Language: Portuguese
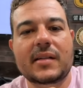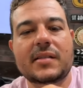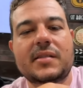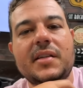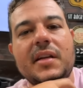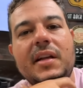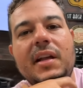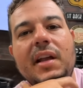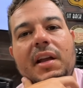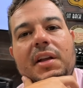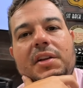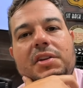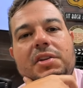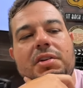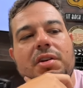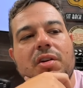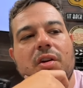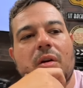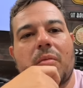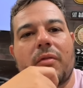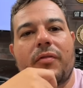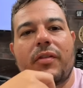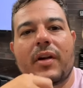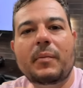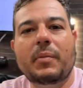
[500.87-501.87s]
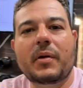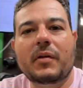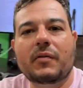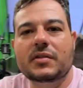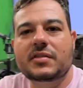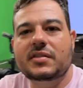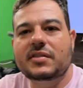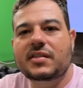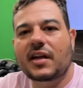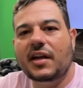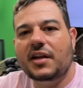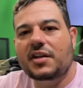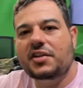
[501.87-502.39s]
é o seguinte, como eu falei pra
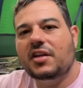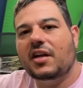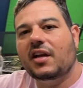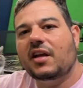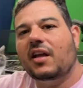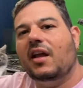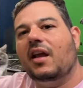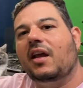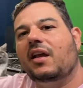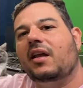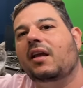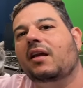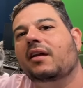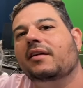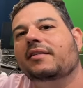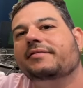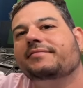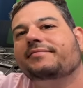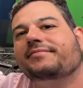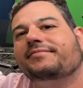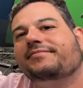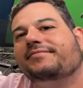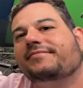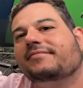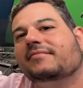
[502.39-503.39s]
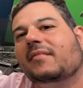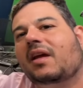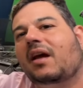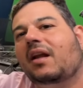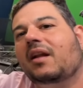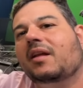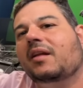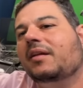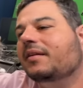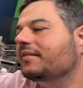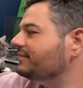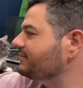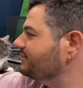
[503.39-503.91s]
vocês, cheguei aqui, tá
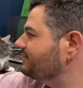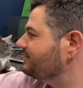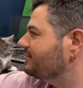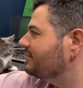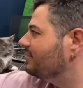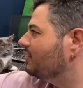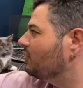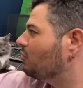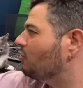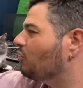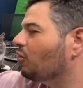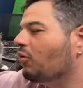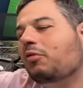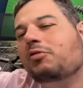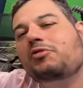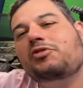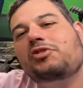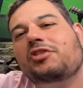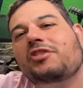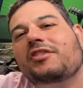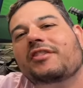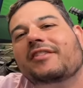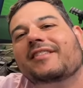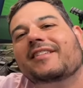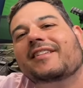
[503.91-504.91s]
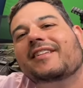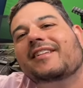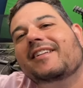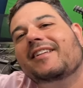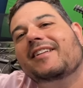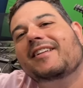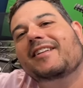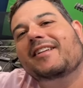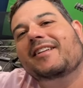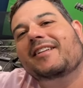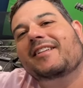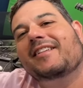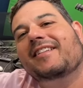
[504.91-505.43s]
ali, o coach. O
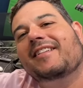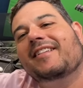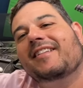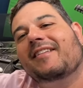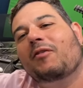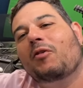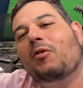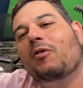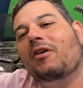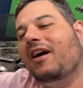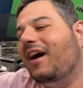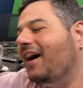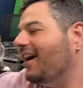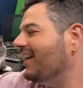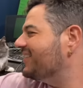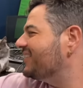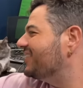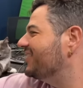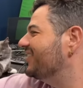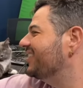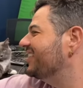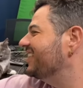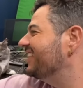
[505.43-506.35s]
gato. O gato.